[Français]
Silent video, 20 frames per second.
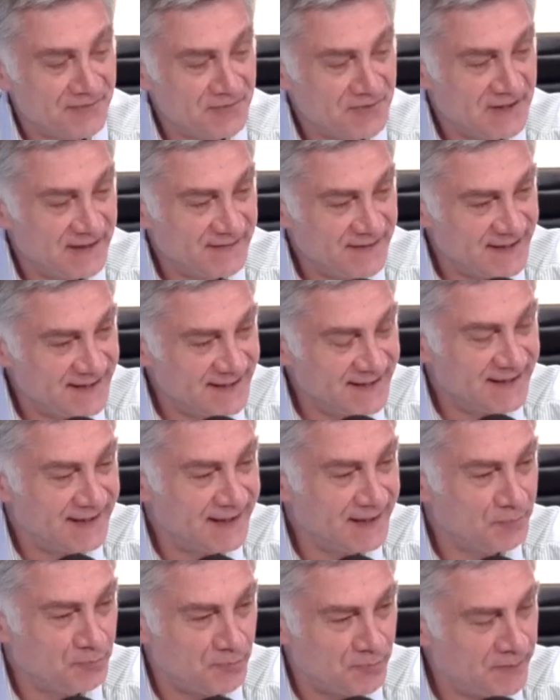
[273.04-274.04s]
vous avez
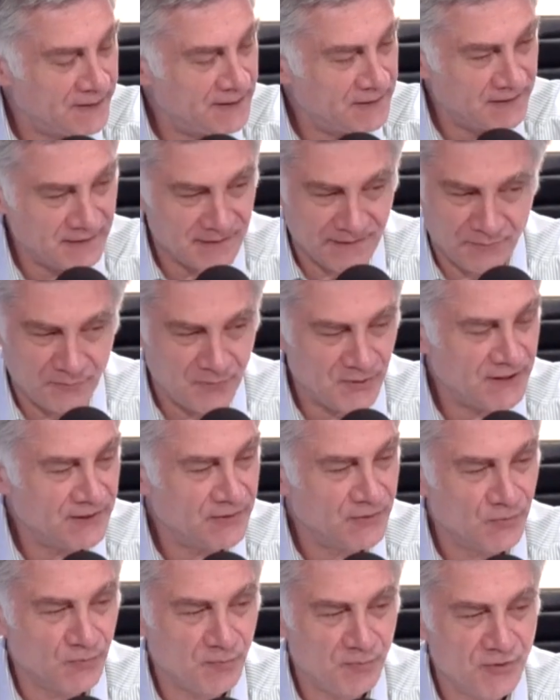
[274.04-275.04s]
cité plein, plein, de
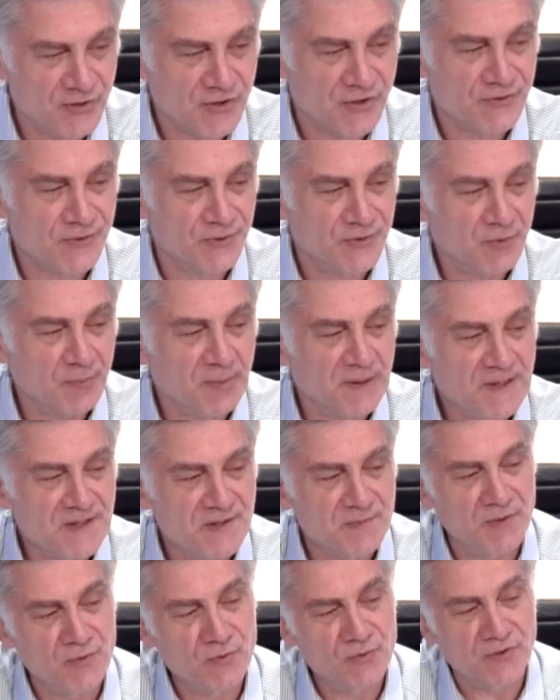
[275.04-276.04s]
noms, plusieurs
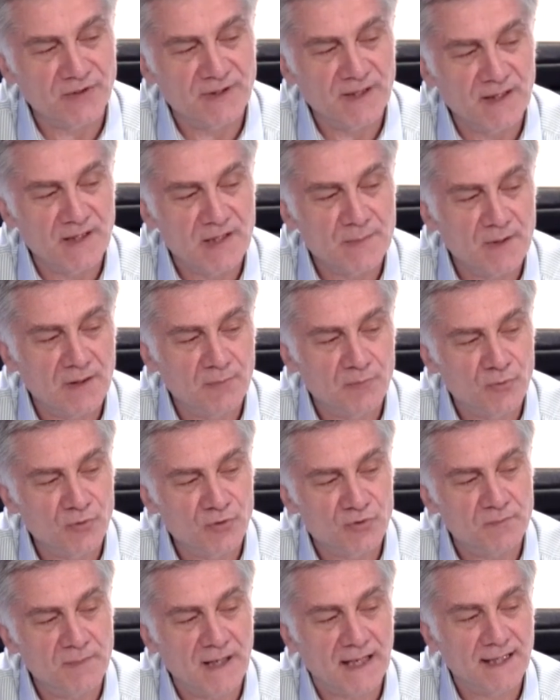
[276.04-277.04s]
entreprises, mais une d'entre elles qui m'a le
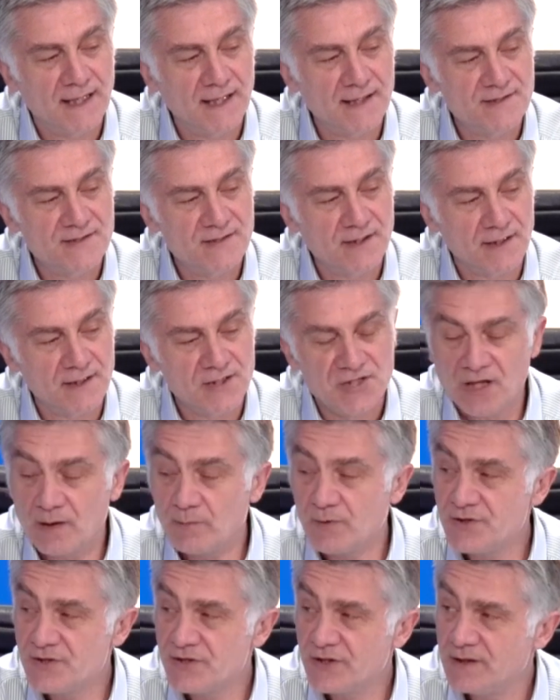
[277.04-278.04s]
plus marqué, c'est Richard
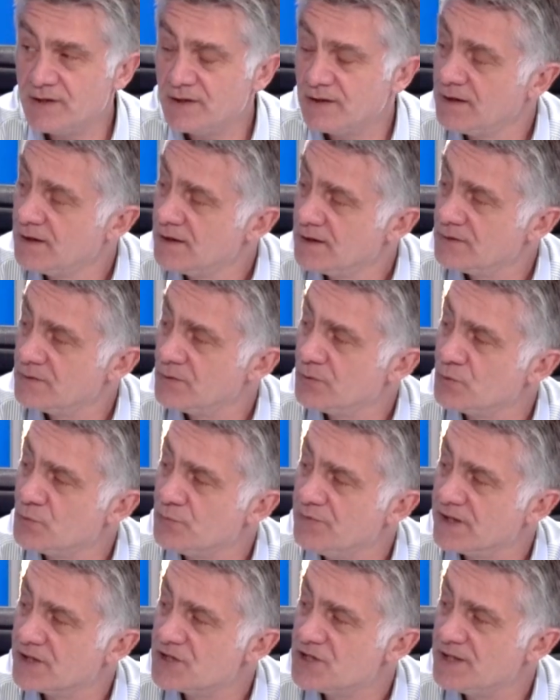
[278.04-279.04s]
Branson, du
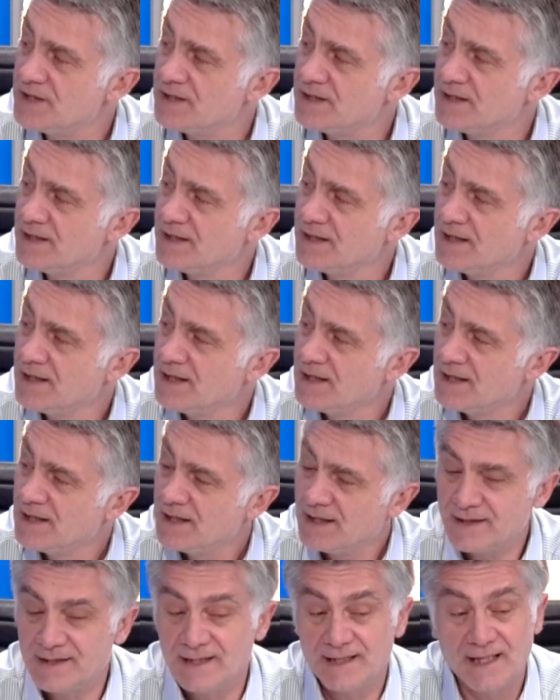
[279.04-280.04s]
groupe Virgin.
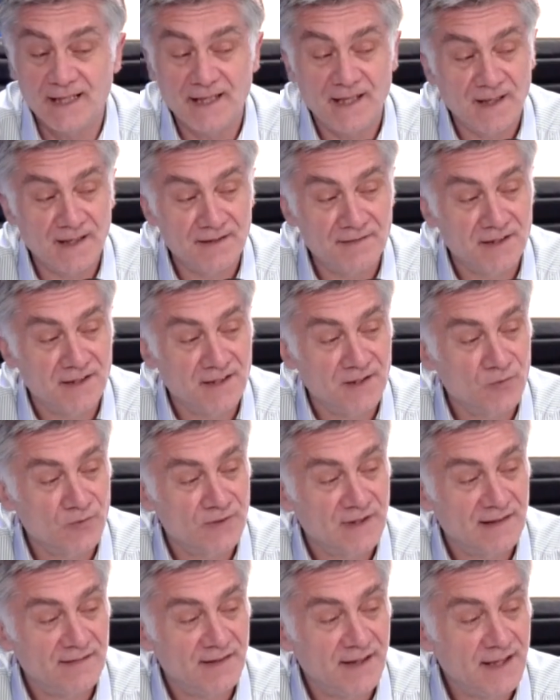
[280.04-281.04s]
Et c'est quelqu'un avec qui on
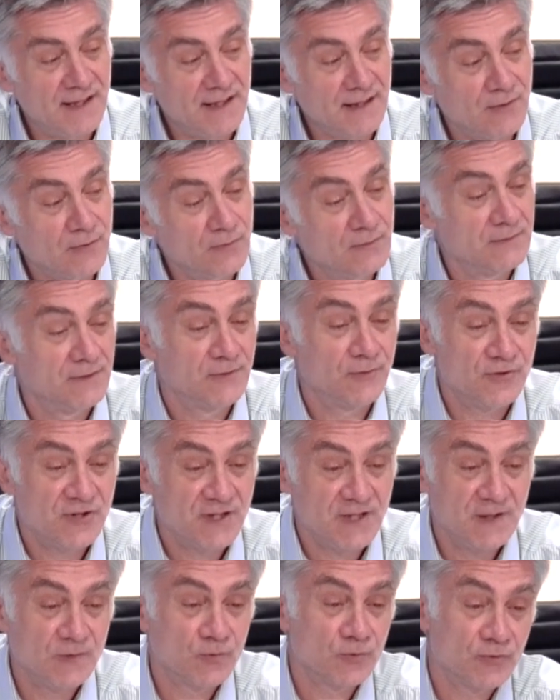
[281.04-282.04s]
travaille que
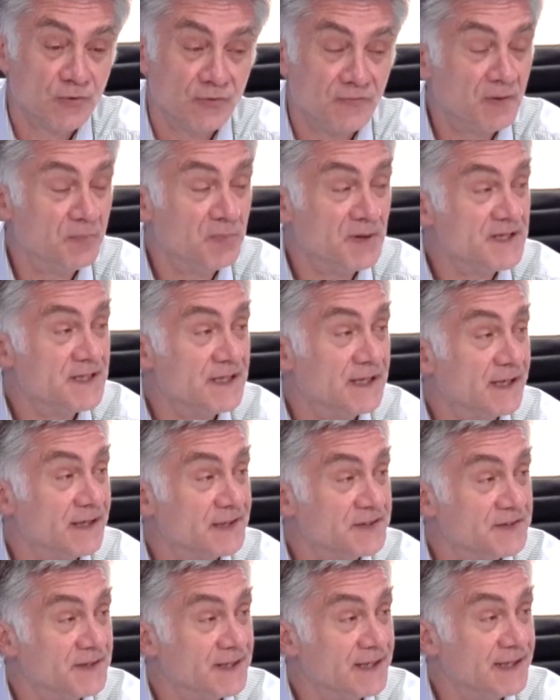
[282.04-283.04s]
si on se fait plaisir. Hein.
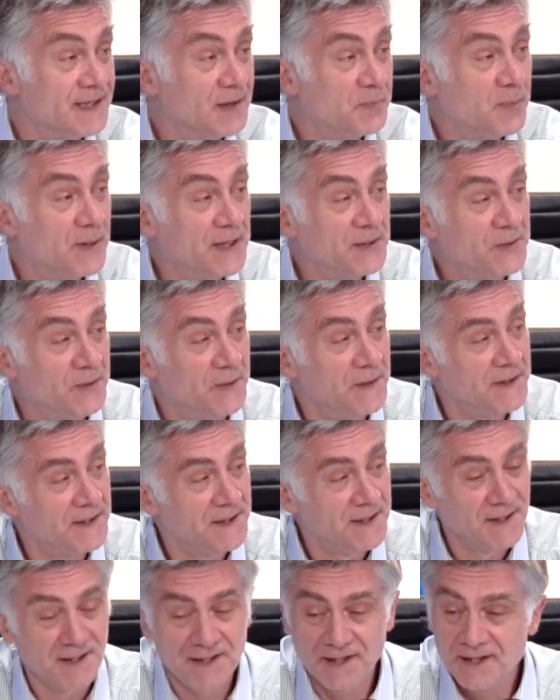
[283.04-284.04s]
Je veux dire, il n'y a pas de
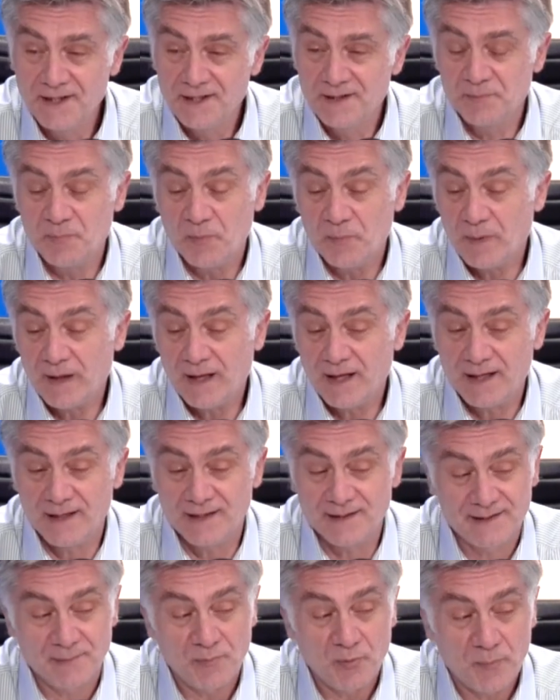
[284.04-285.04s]
peut
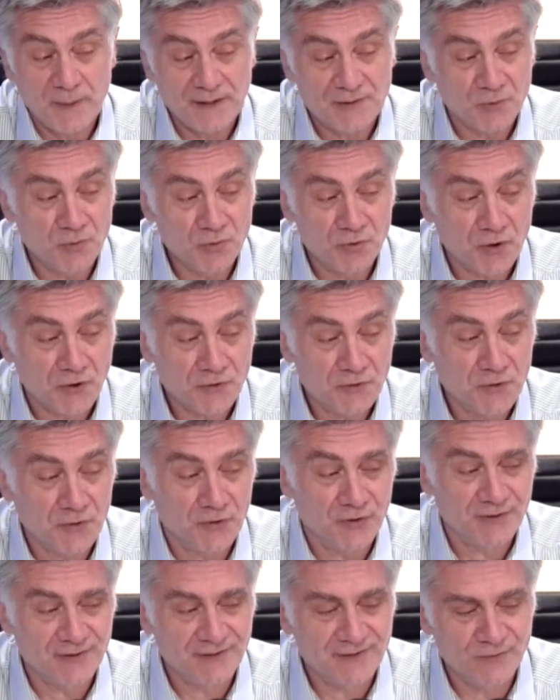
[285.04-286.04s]
pas, ça peut pas être une
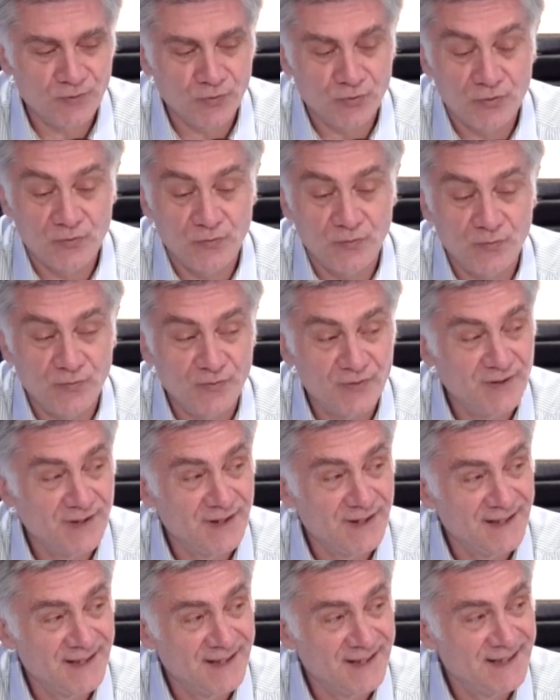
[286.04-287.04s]
torture. Donc c'est pas
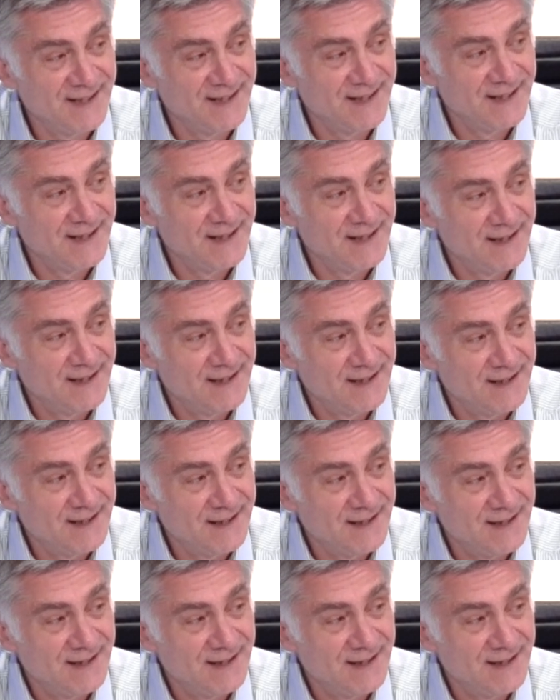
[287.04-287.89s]
seulement une image. Le, bonhomme est